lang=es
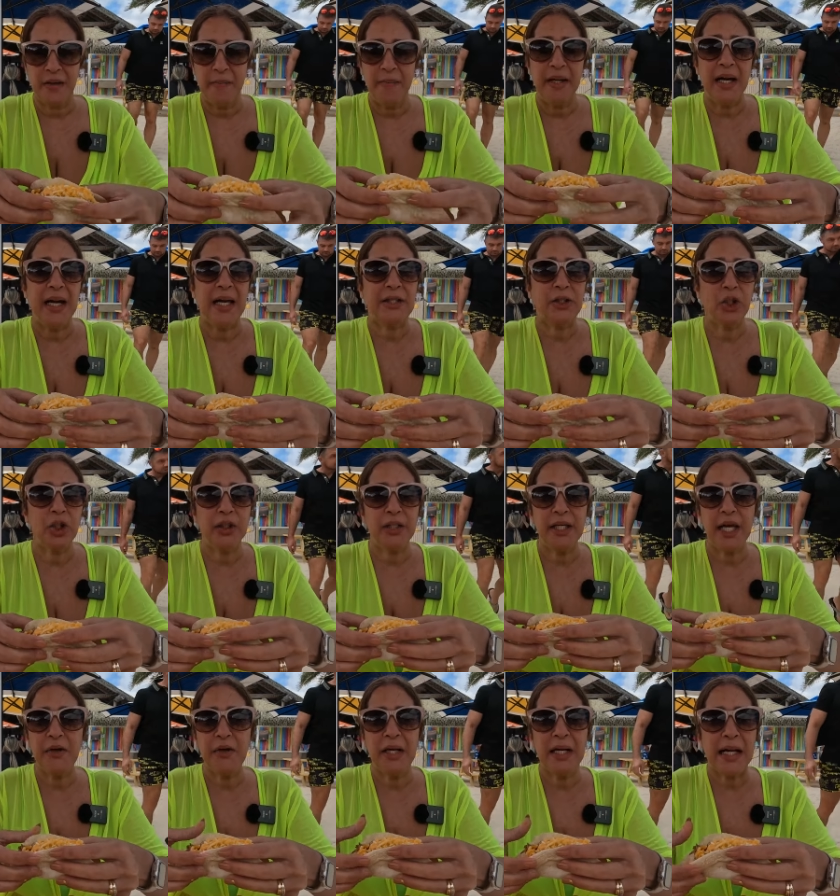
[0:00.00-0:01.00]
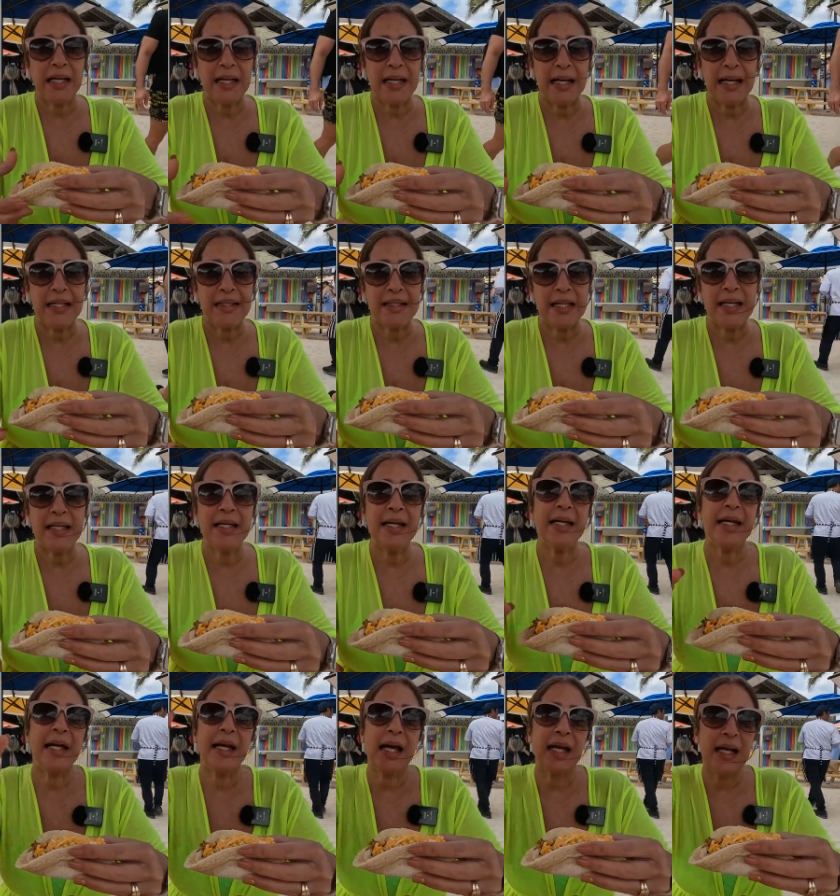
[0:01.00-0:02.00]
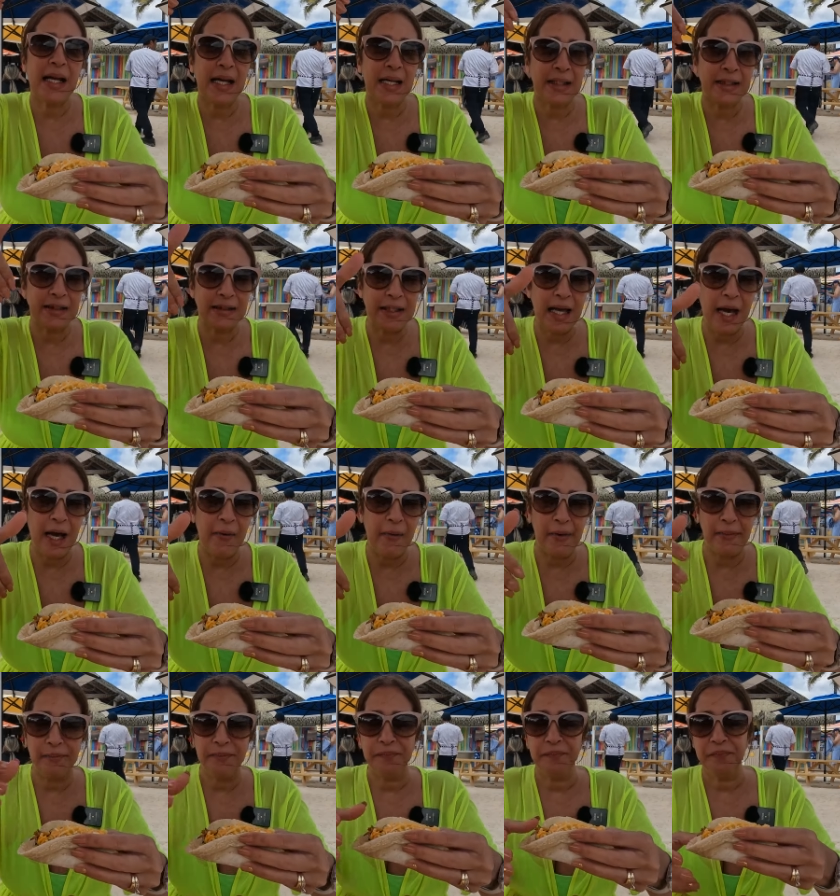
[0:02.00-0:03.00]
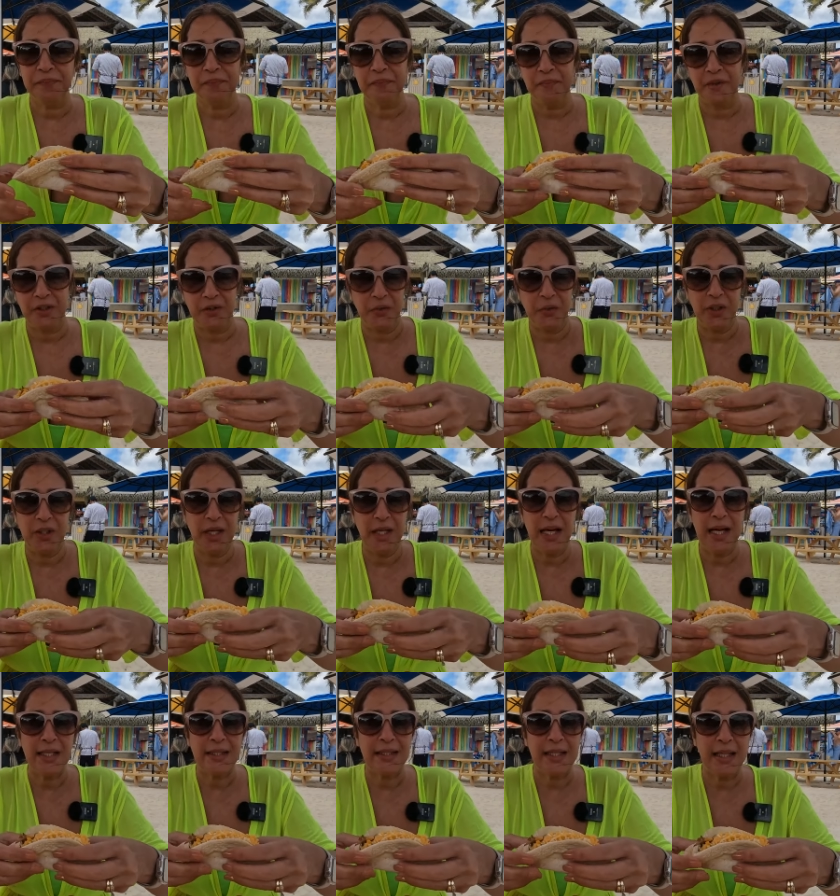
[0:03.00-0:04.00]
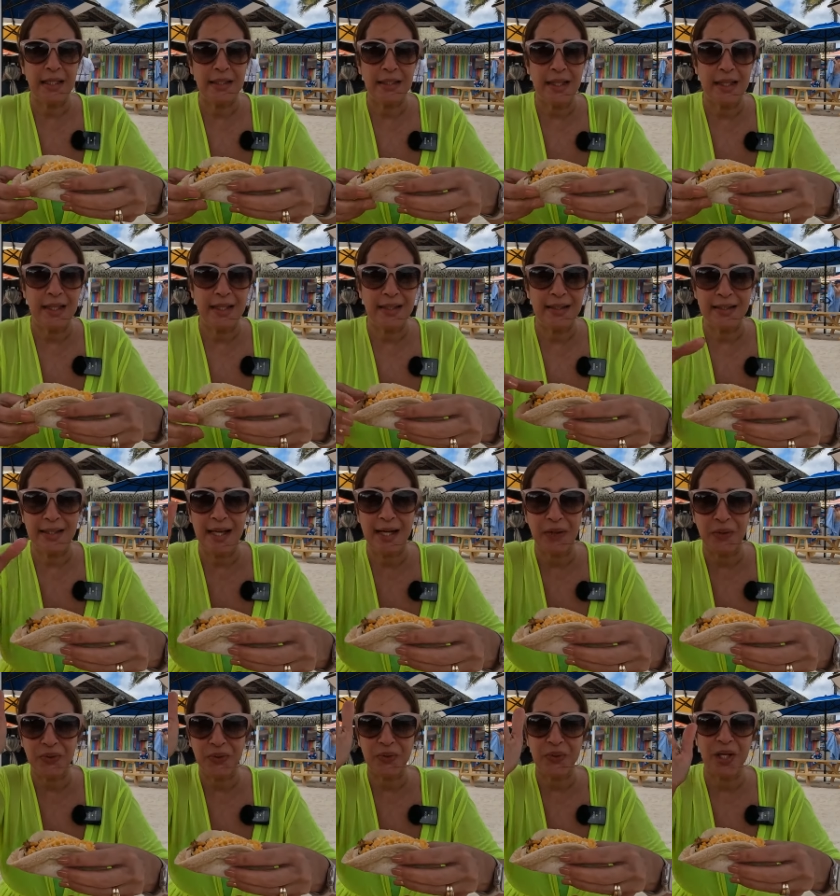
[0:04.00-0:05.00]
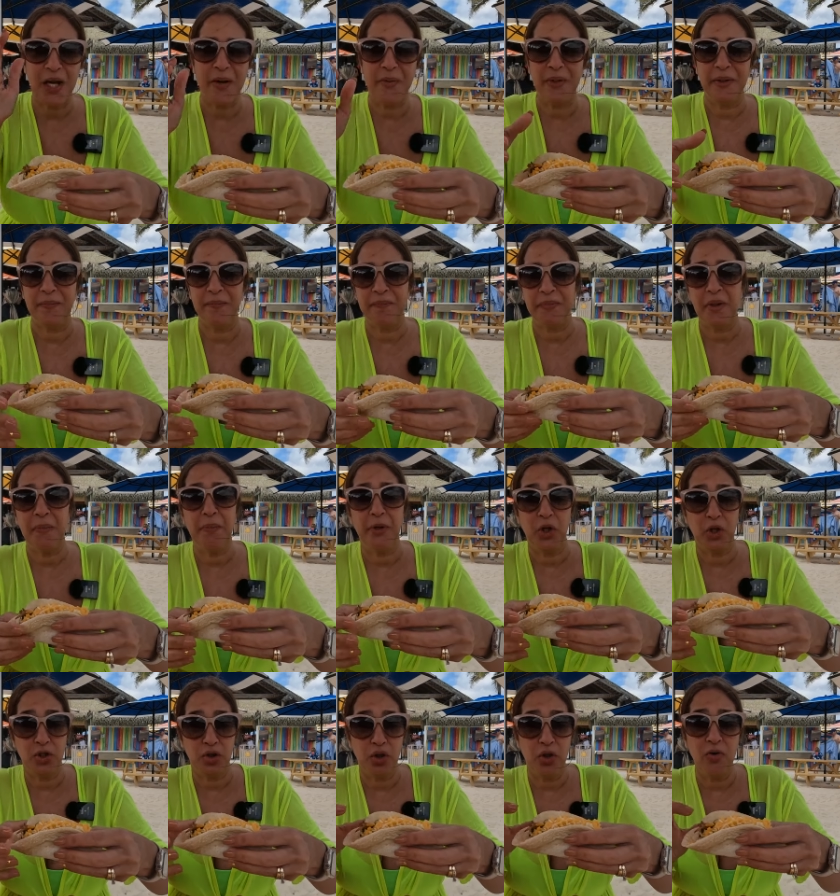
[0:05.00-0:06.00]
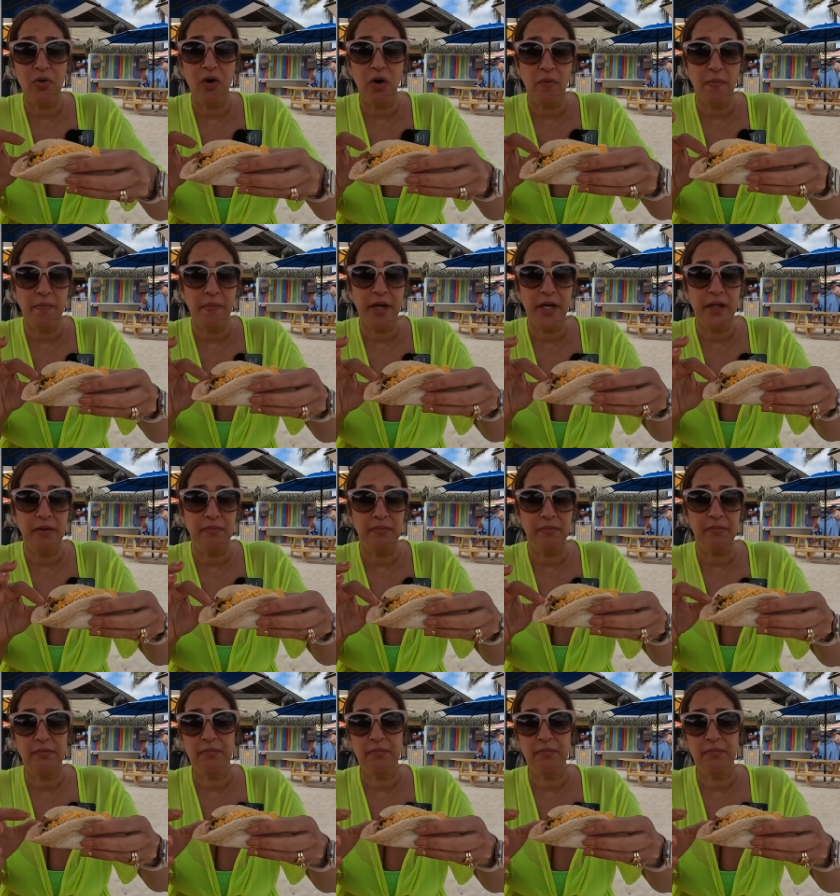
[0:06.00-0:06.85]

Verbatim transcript: Mira, las tortillas no era que las hacía allí, es que las calentaban. No es que las hacían de cero, tú sabes. Pero son homemade.